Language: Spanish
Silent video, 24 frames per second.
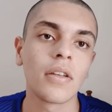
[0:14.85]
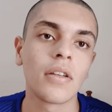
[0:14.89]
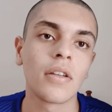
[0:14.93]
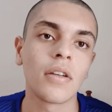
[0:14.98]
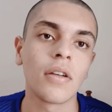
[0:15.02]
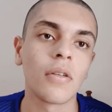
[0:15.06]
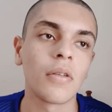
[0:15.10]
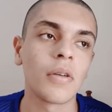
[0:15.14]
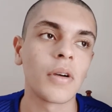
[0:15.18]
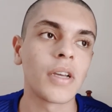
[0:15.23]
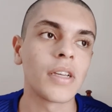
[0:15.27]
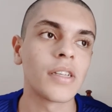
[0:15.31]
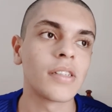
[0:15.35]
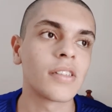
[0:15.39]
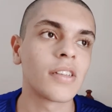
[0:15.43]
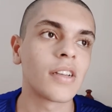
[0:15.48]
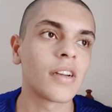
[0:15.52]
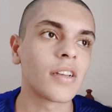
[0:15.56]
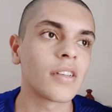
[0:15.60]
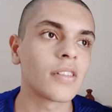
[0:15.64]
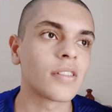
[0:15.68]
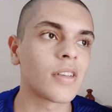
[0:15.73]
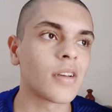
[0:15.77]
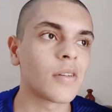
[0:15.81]
lo que es
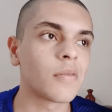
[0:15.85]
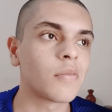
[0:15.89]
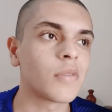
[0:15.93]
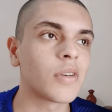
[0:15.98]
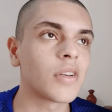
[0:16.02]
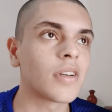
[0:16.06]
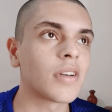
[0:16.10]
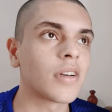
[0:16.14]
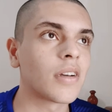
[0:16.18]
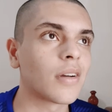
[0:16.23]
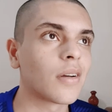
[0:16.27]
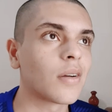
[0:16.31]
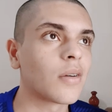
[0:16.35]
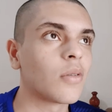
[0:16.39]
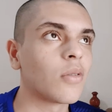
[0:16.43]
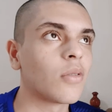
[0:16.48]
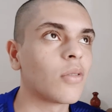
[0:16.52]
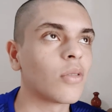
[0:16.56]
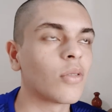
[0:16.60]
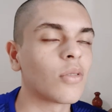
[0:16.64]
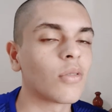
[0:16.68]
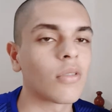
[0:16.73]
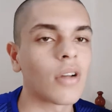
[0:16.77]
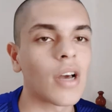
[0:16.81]
el examen
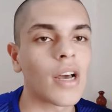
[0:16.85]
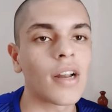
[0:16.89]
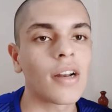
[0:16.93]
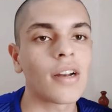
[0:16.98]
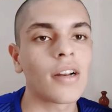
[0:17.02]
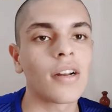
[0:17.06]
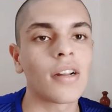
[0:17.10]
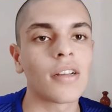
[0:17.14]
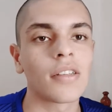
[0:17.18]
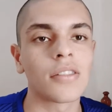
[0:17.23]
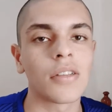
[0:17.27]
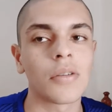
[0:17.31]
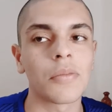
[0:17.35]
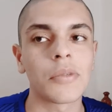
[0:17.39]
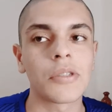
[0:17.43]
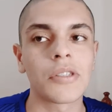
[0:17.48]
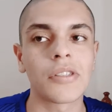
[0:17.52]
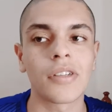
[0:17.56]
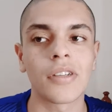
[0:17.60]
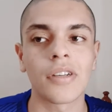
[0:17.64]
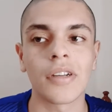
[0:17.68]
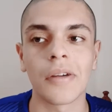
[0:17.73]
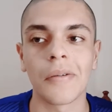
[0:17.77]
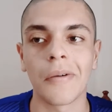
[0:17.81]
cultural, el examen
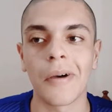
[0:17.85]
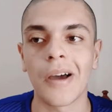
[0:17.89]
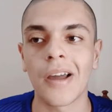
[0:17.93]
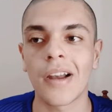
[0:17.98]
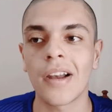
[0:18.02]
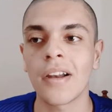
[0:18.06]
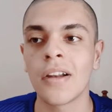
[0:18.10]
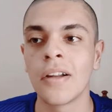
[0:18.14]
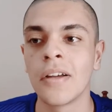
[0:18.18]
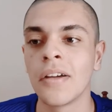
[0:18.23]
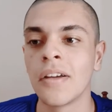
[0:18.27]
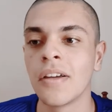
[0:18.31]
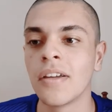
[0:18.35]
Ceneval